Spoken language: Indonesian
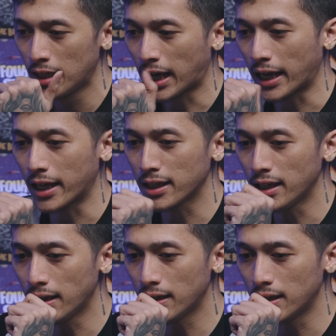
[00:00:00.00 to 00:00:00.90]

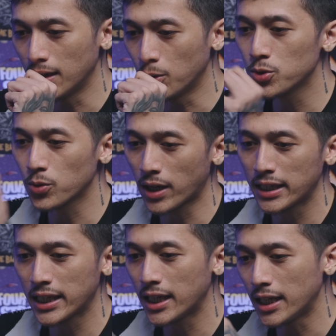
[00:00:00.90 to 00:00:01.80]
kayaknya uh, eh, gue suka
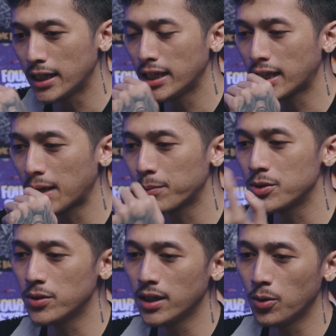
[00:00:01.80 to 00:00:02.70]
nih kayak gini kenapa
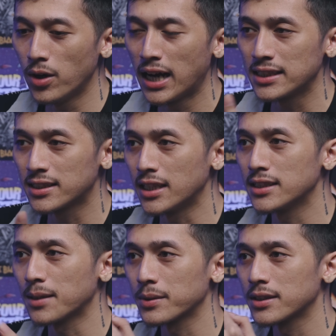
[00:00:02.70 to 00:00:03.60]
juga gue nggak
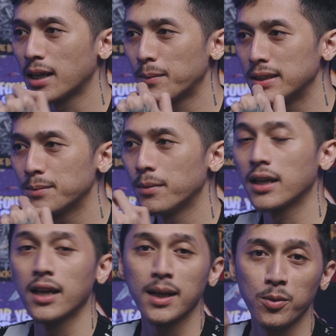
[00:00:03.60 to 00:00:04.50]
stains apa segala macem
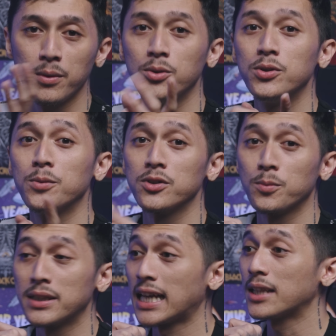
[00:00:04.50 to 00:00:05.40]
balik lagi mobil gue
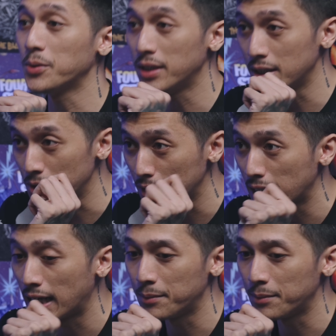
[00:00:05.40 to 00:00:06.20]
cuma satu ya John nggak